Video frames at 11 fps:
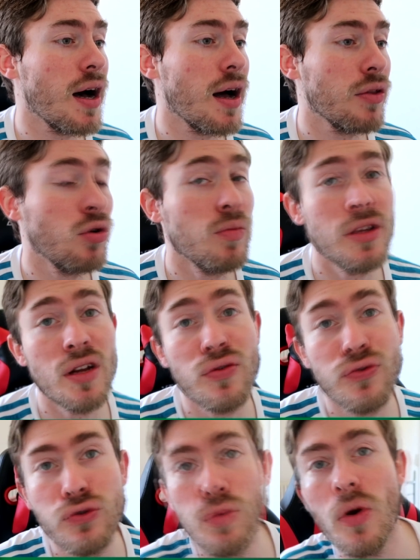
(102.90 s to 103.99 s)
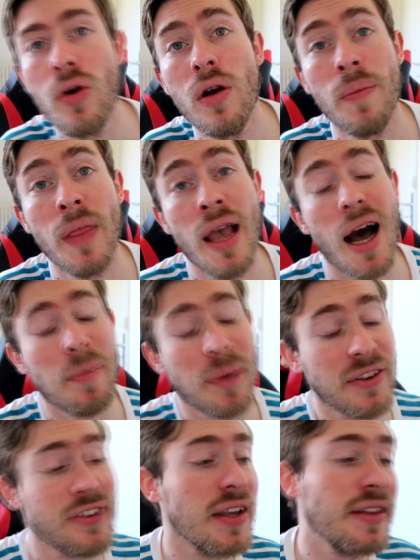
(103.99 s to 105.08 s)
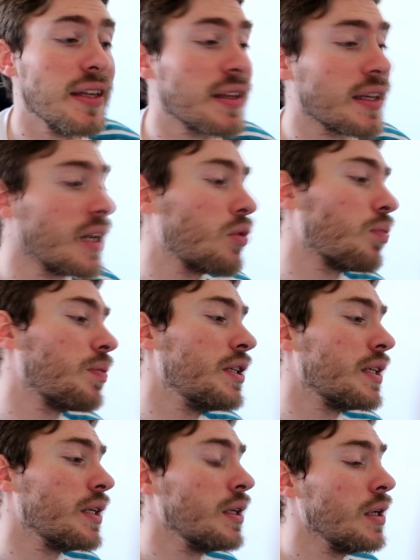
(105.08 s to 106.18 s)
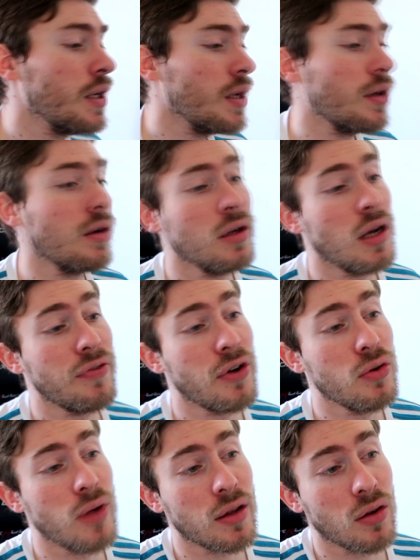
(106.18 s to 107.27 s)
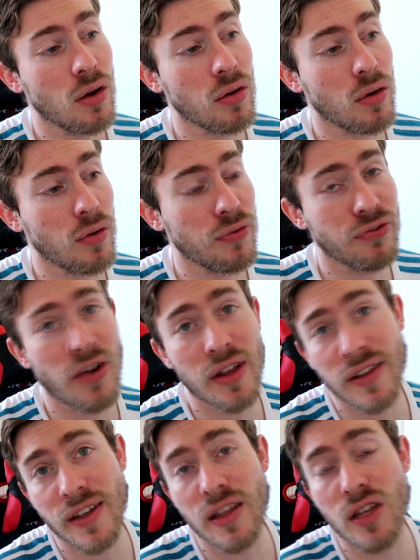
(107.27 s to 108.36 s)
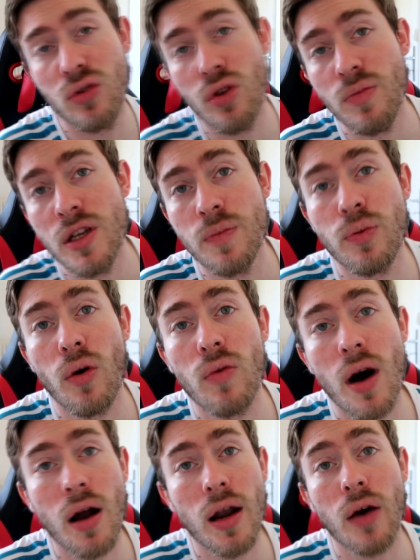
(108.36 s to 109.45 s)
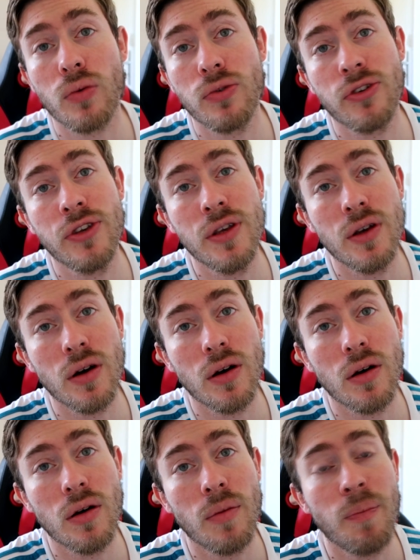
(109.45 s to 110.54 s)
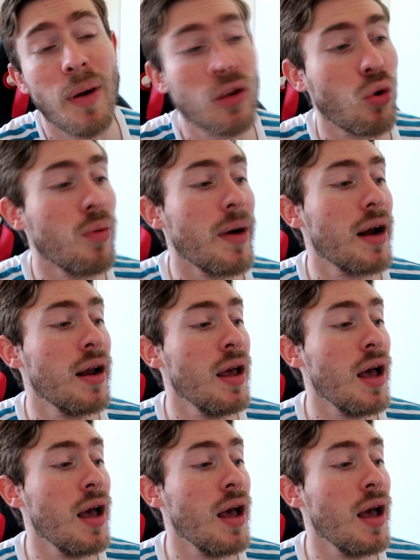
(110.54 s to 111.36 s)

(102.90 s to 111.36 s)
a dominé le football. Après ça a été très compliqué. Euh, il a fallu attendre fin des années 2000 pour voir la Russie euh, pas trop mal